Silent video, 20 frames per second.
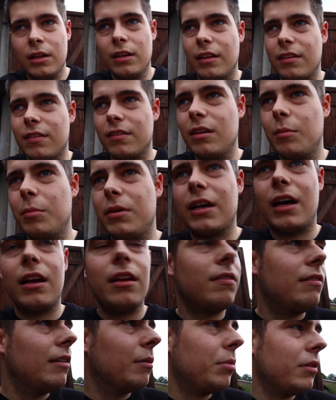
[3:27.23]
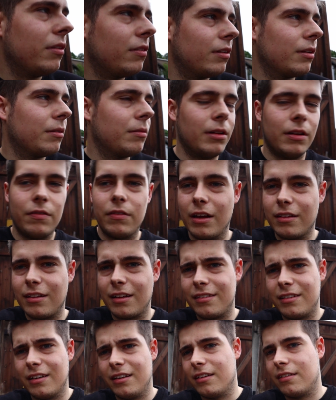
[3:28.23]
das ist nämlich alles hier ein bisschen, ich will das
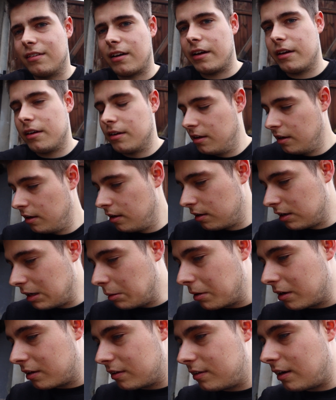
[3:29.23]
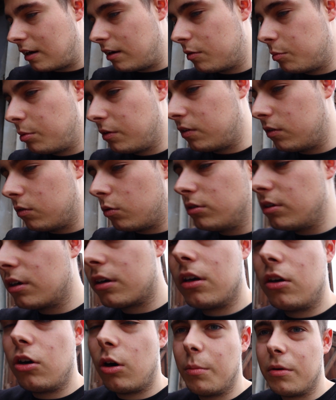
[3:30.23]
jetzt hier nicht zeigen, aber das ist alles ein bisschen
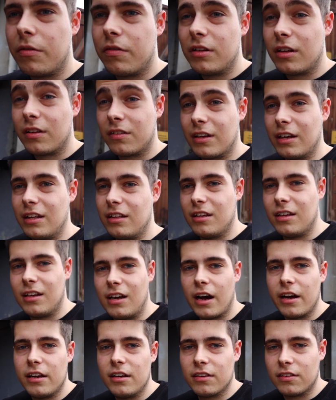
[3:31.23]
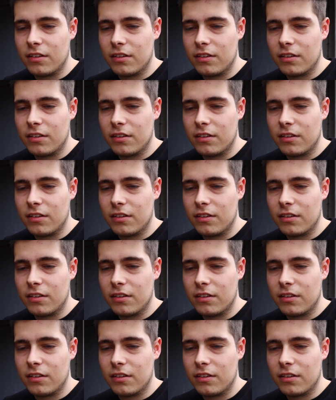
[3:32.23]
runtergekommen. Ich finde das richtig geil.